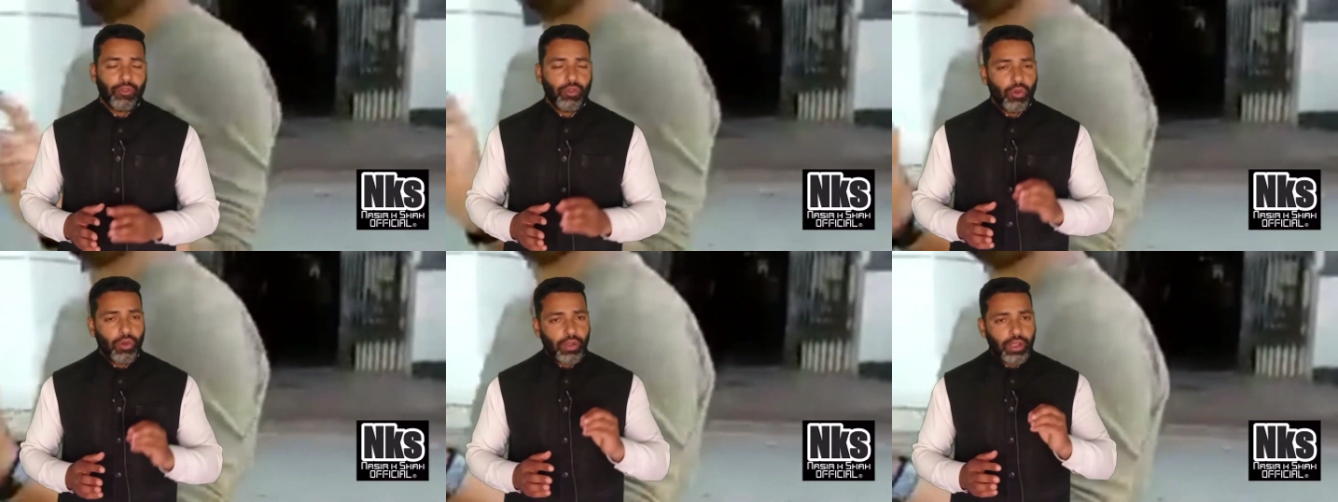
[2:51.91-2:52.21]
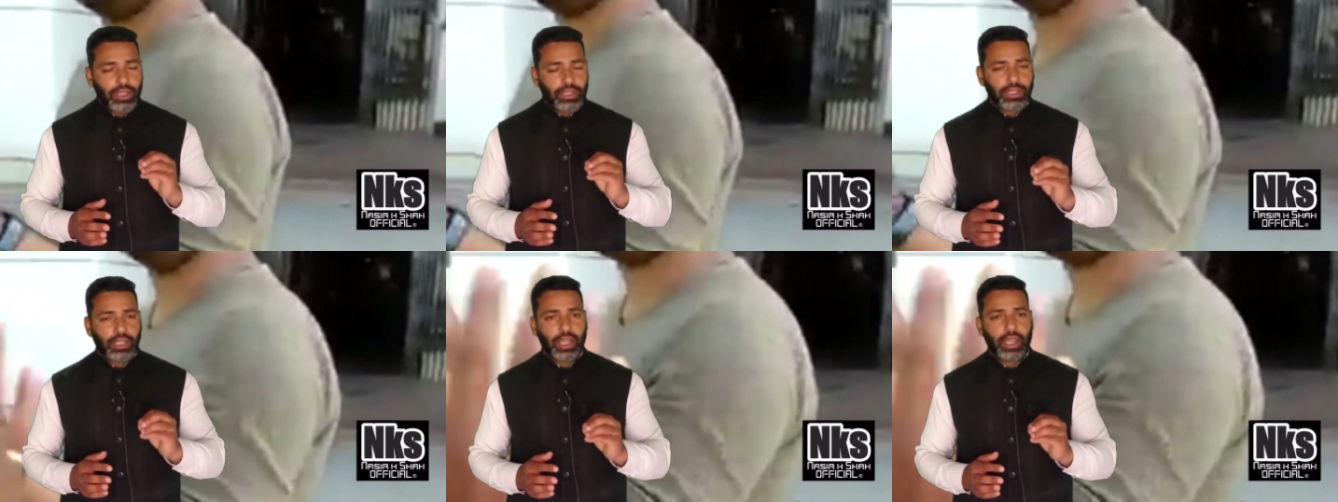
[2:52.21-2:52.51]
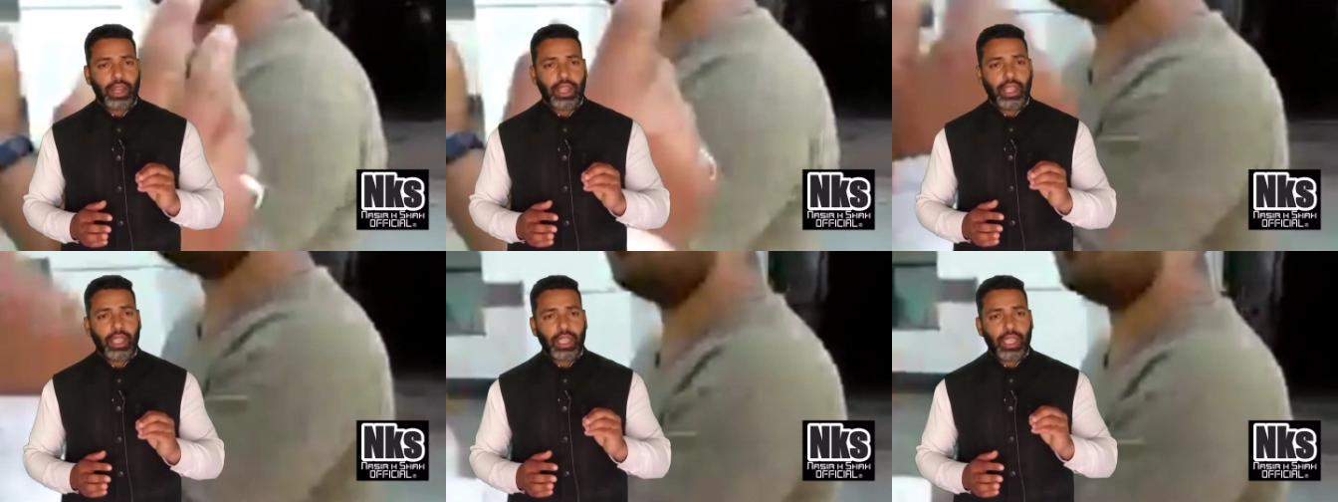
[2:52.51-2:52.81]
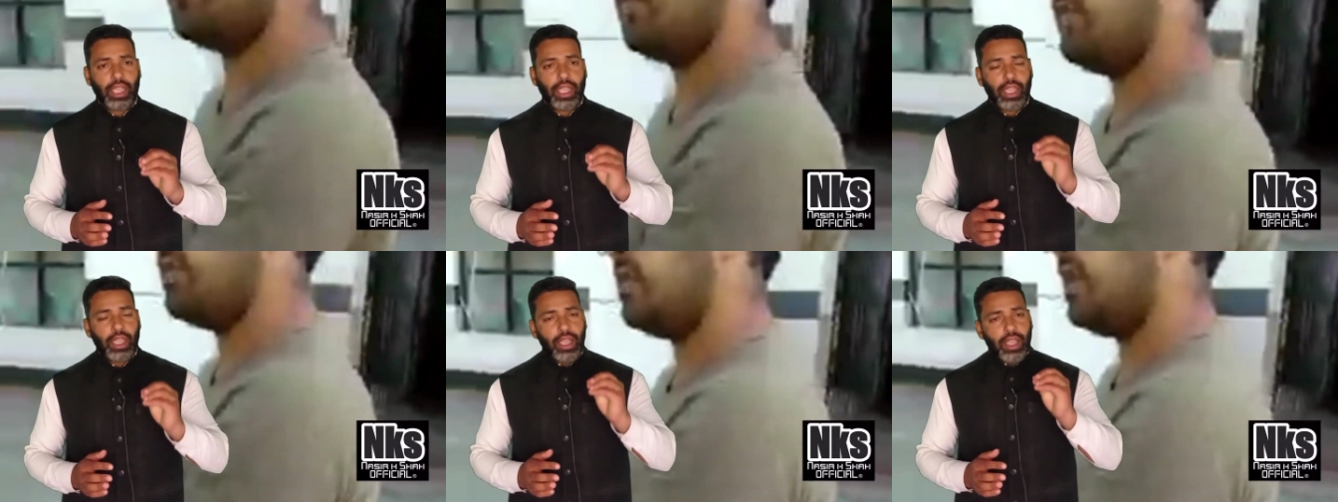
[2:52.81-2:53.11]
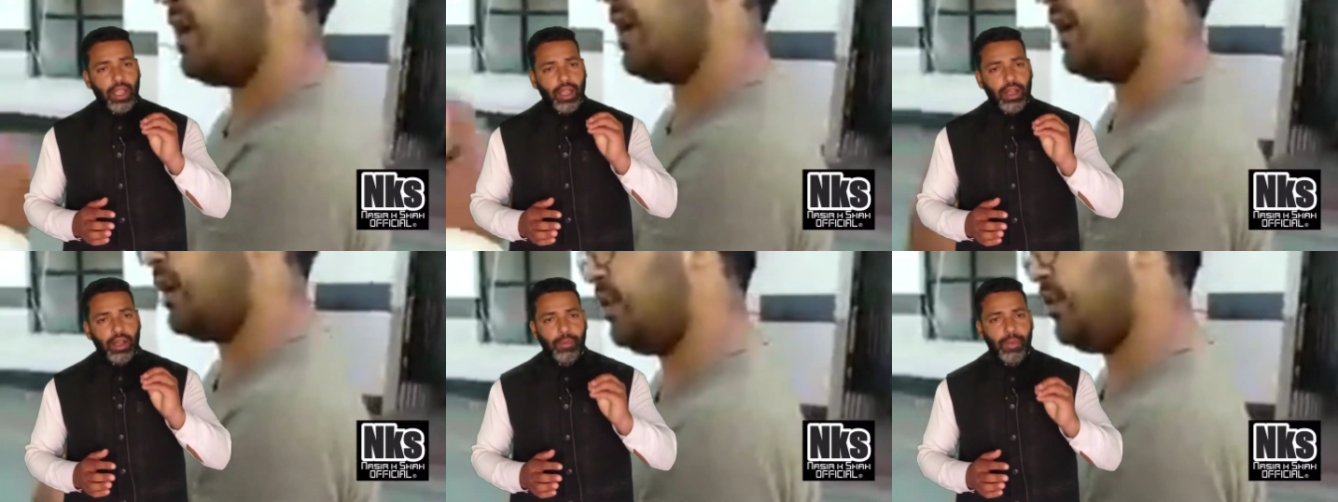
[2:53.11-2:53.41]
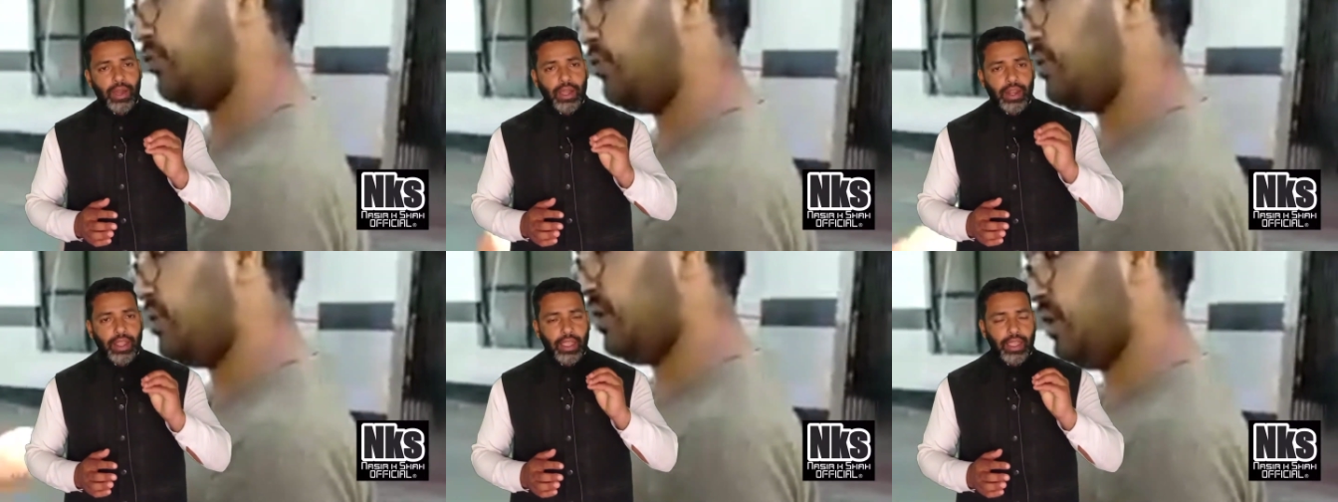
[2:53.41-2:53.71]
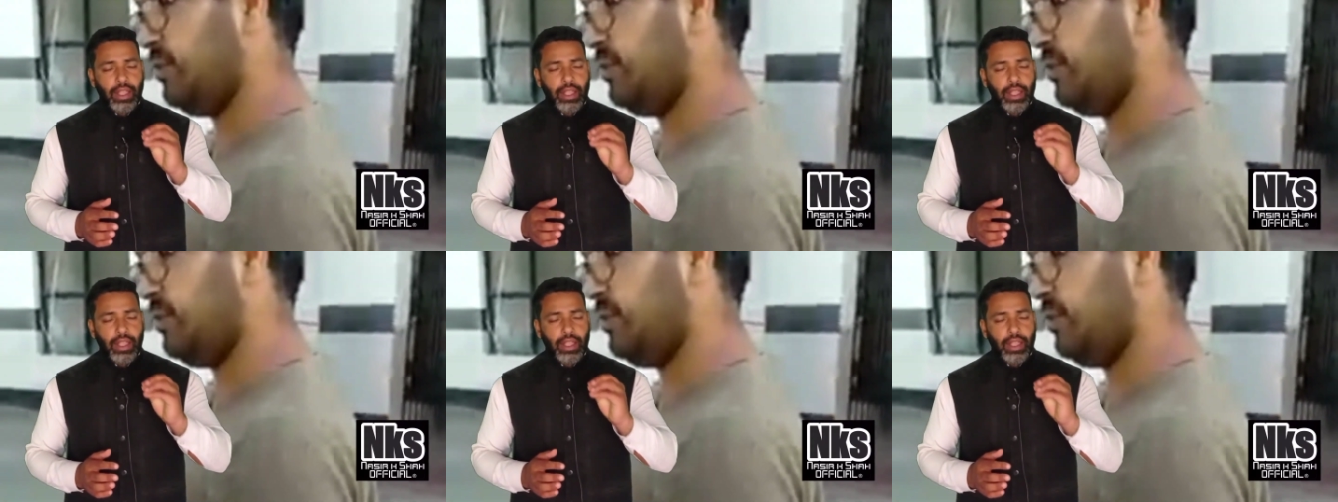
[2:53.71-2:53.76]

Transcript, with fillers: फोकस करें कि हमारे